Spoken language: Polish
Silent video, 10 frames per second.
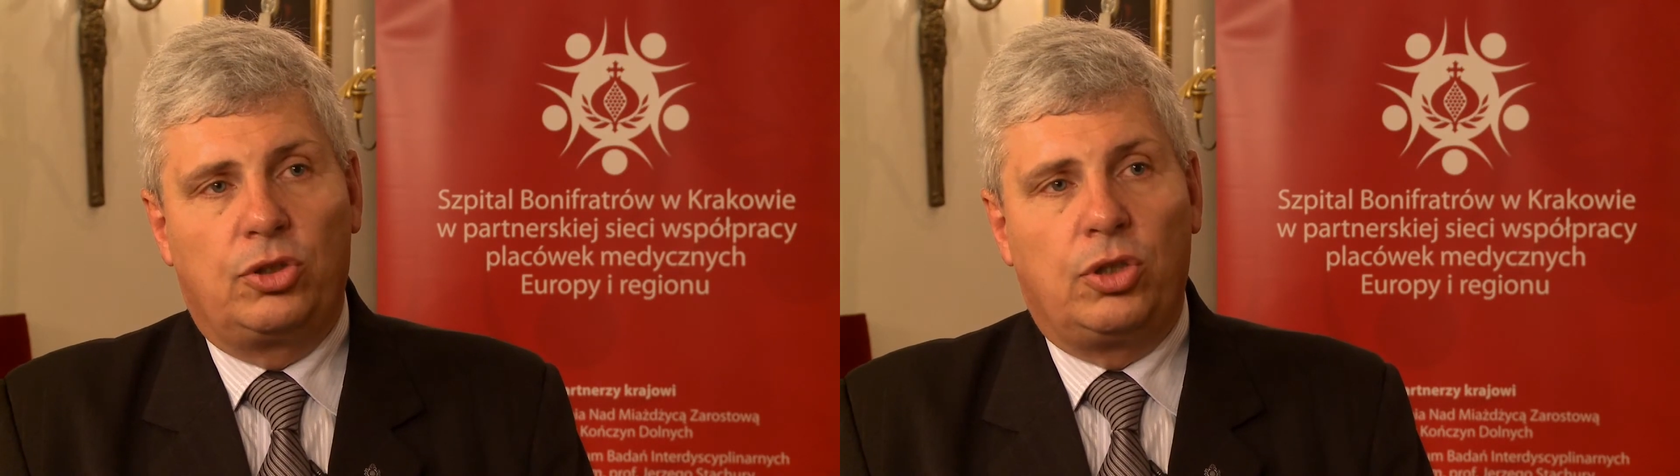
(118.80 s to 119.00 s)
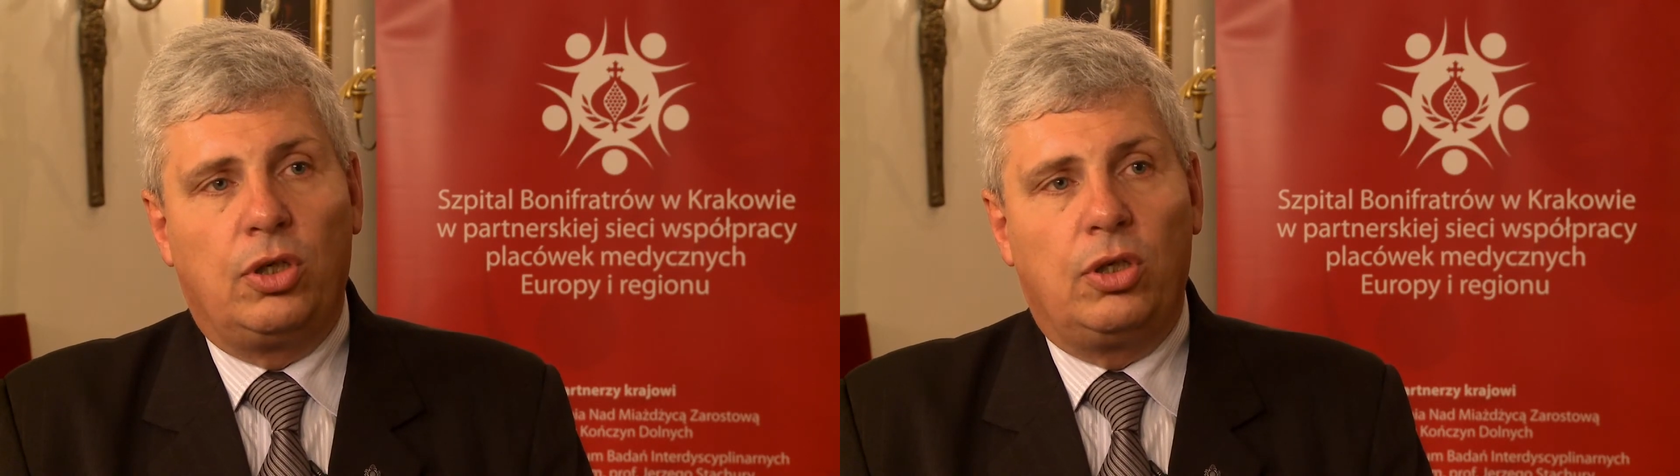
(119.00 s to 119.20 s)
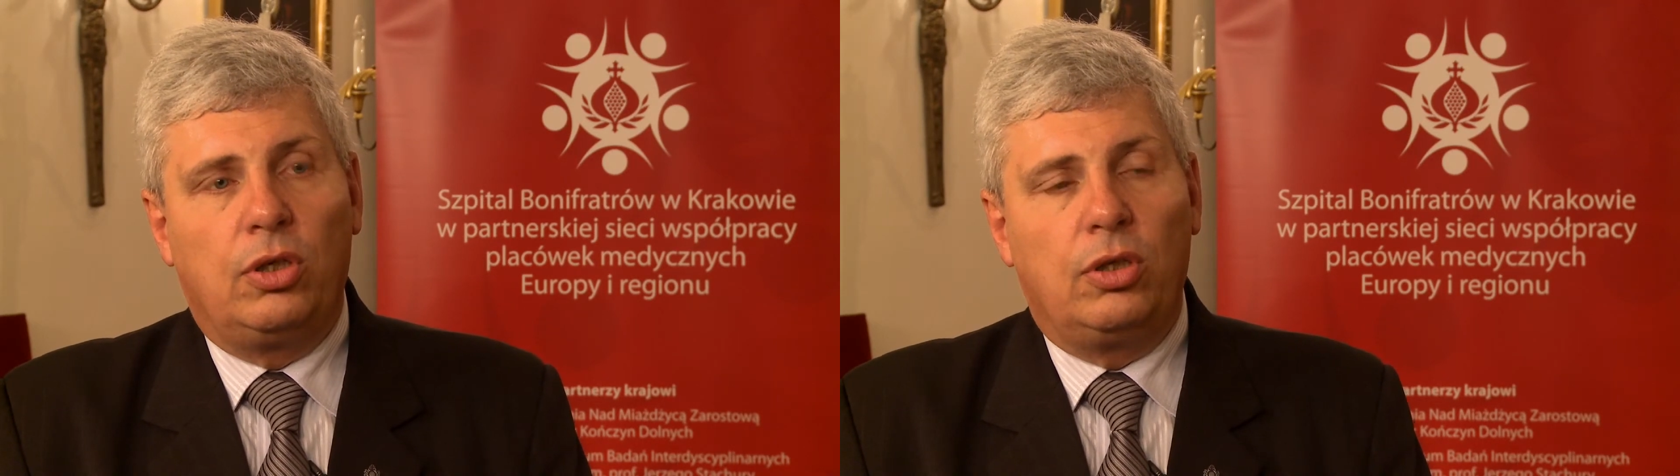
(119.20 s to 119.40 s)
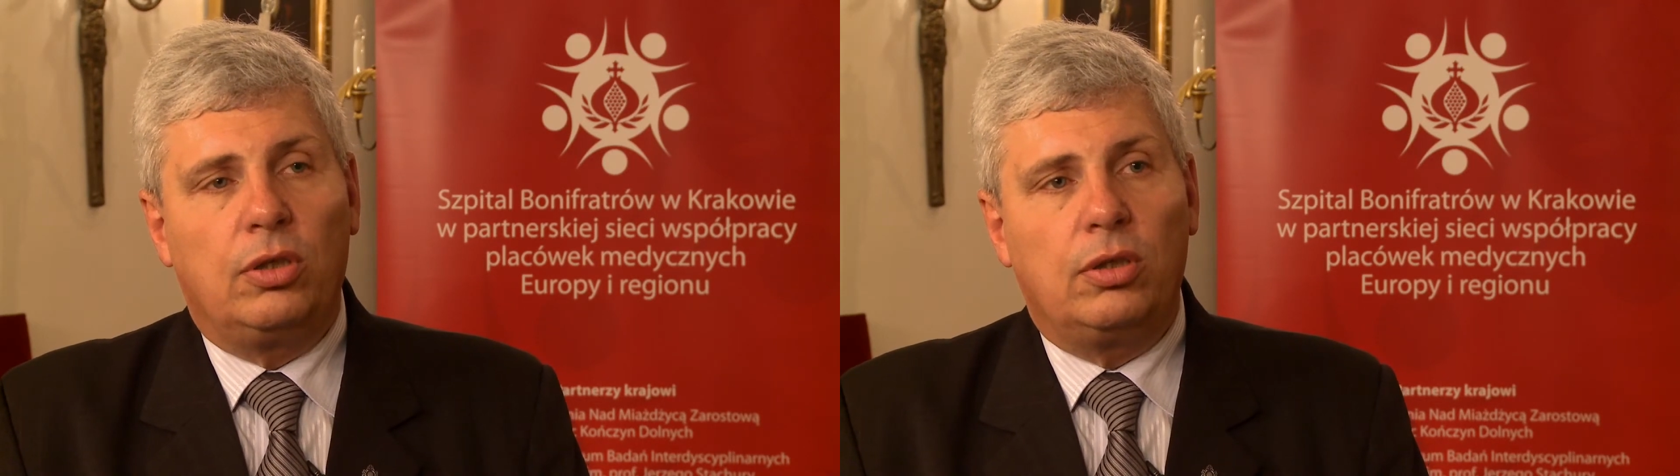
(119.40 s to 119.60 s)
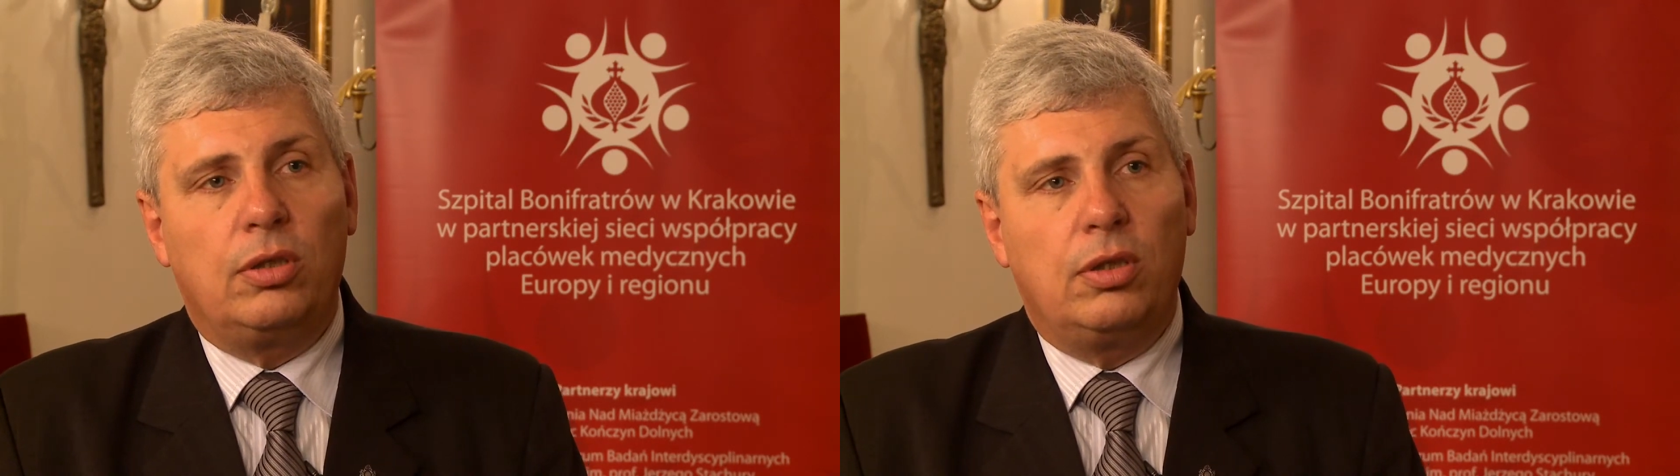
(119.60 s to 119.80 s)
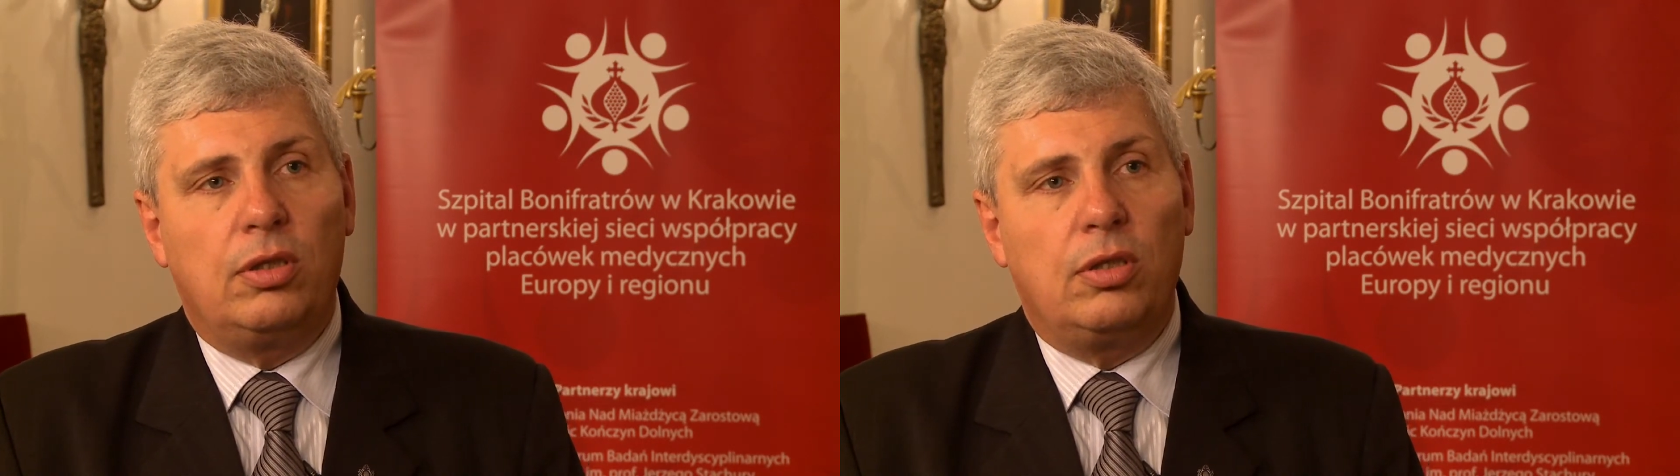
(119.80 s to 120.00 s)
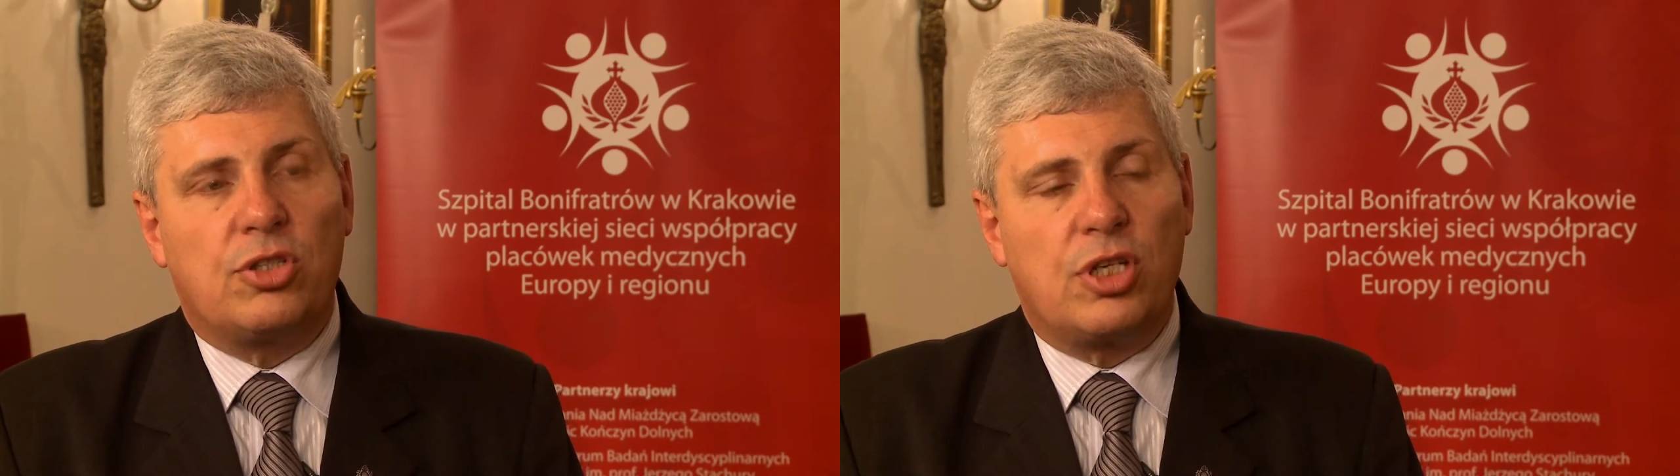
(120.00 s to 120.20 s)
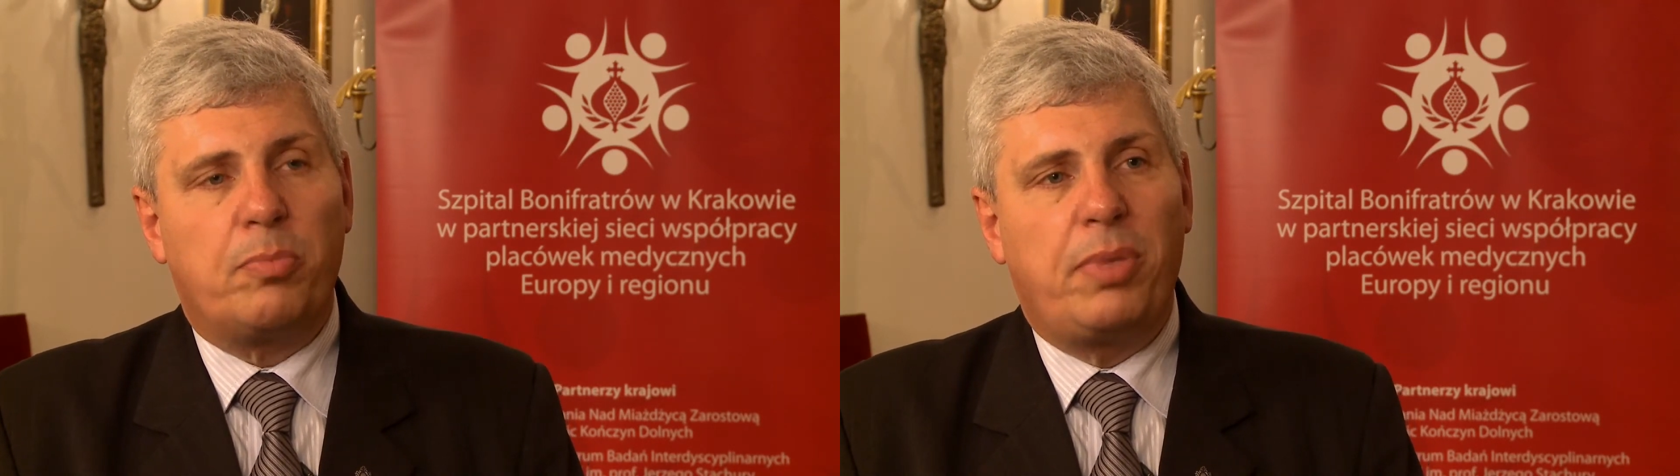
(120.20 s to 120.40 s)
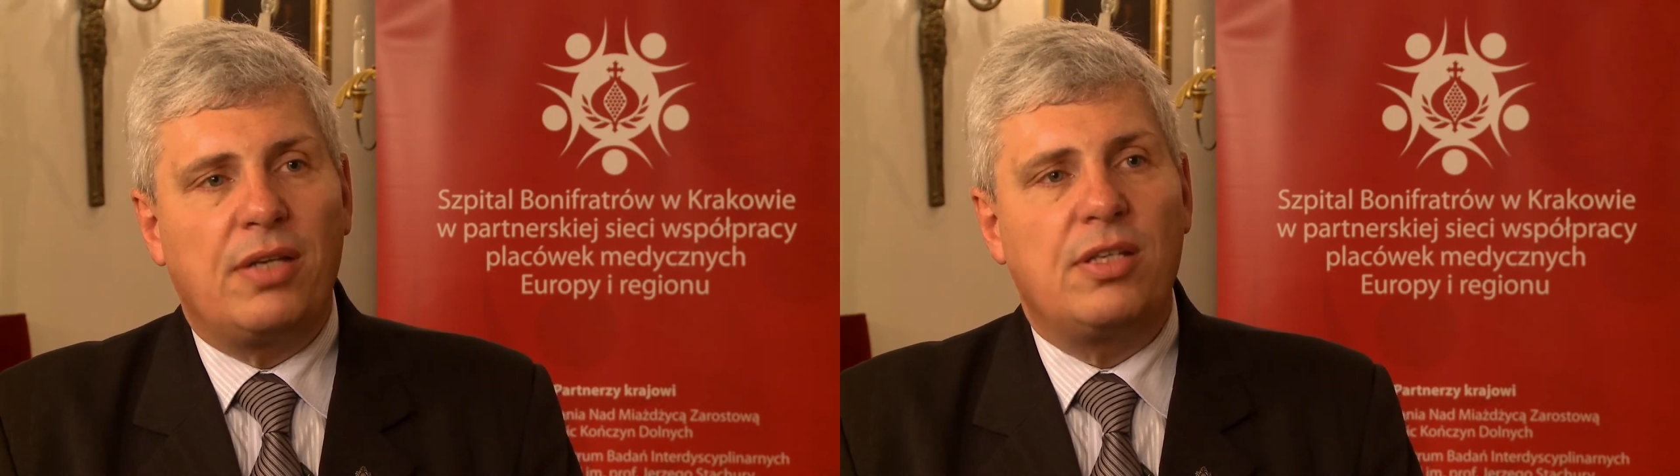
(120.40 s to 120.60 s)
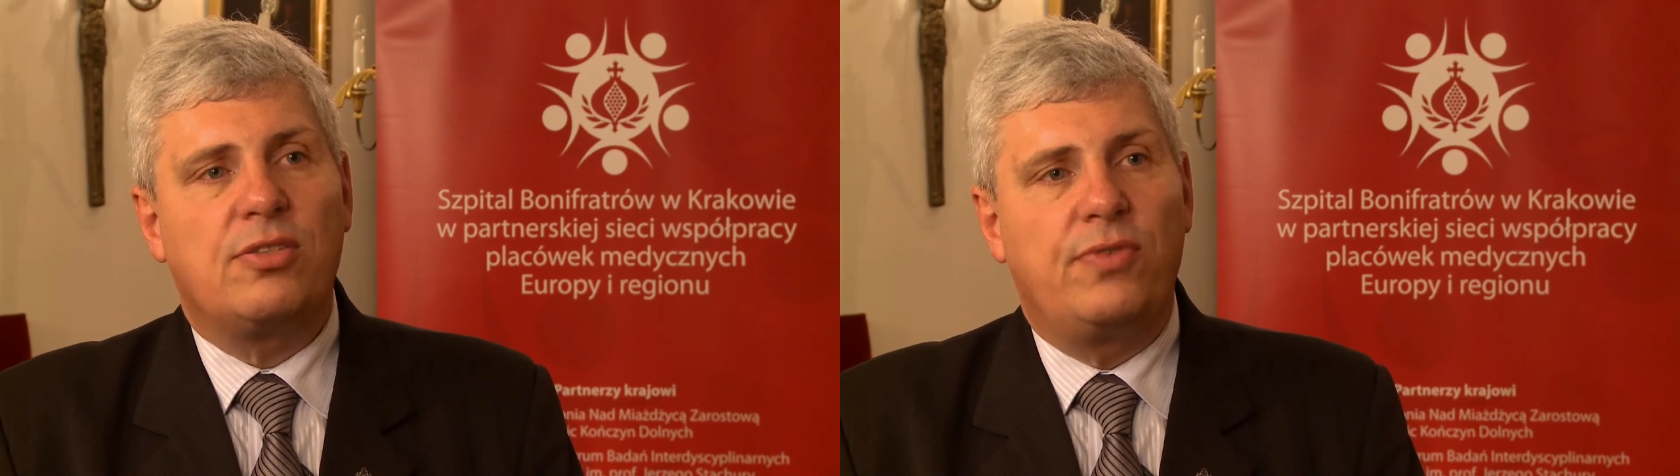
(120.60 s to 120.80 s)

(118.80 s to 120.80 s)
To czerpanie